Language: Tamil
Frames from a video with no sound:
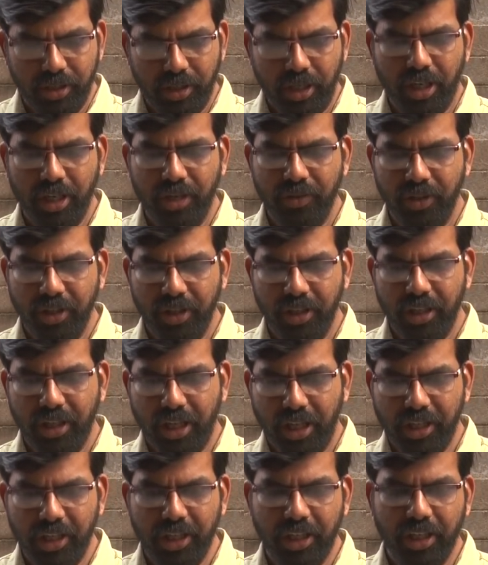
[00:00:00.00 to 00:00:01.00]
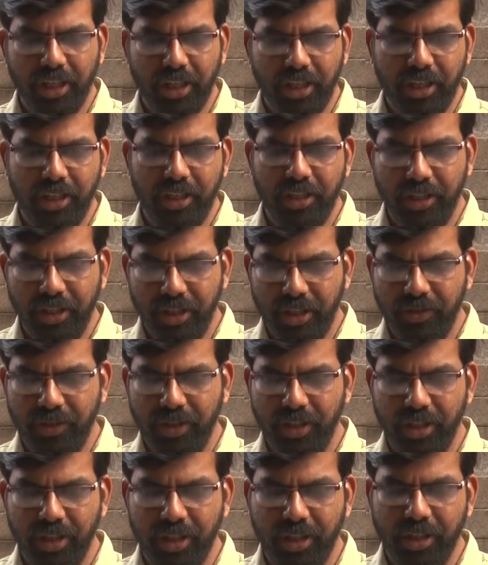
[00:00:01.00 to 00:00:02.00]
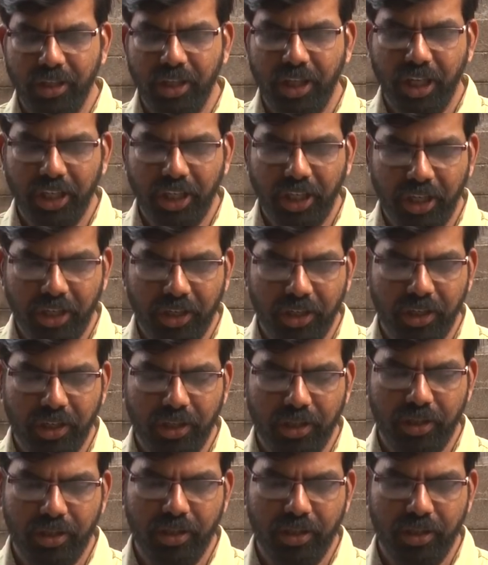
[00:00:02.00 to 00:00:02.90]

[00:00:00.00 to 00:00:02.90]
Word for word: நாங்கள் வந்து இதை ஆதரிக்கலை இதை வந்து நிராகரின்னு